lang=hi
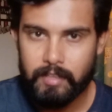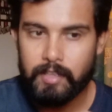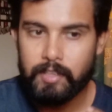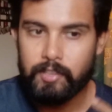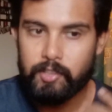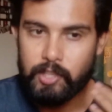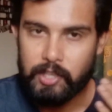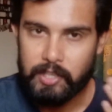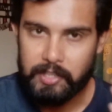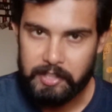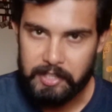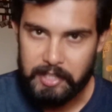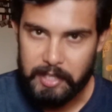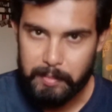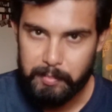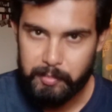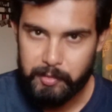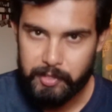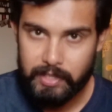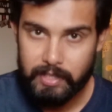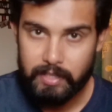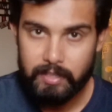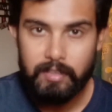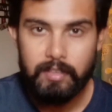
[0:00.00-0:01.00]
तरतीब
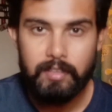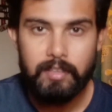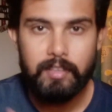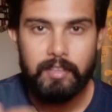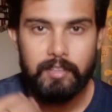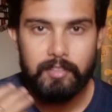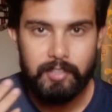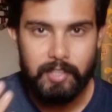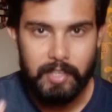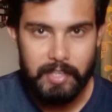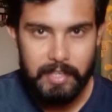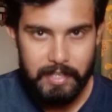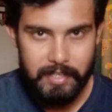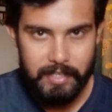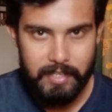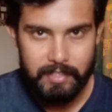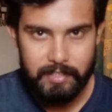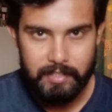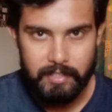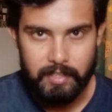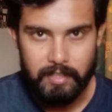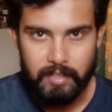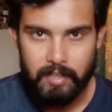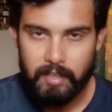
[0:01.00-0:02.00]
से तरीके
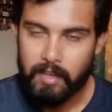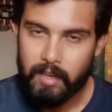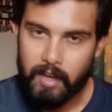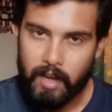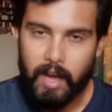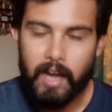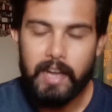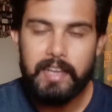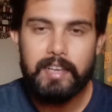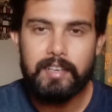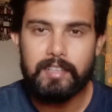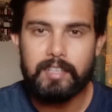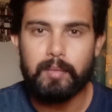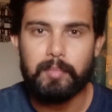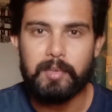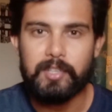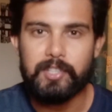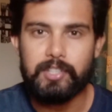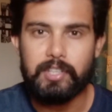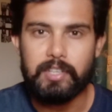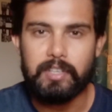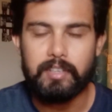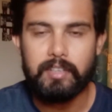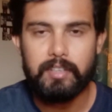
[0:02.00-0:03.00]
से आइए
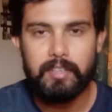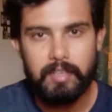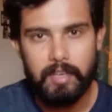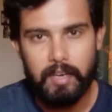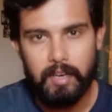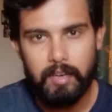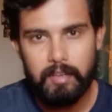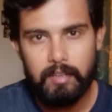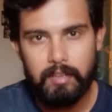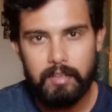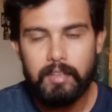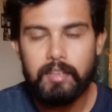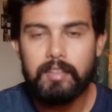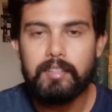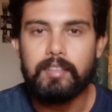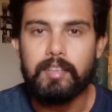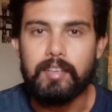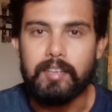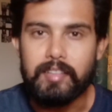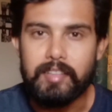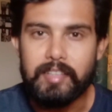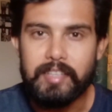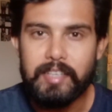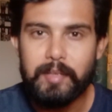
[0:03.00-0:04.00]
समझते हैं क्या
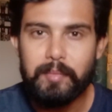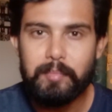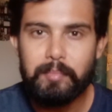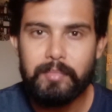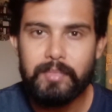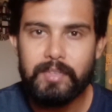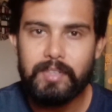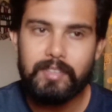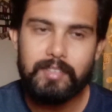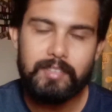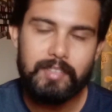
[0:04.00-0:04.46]
तरतीब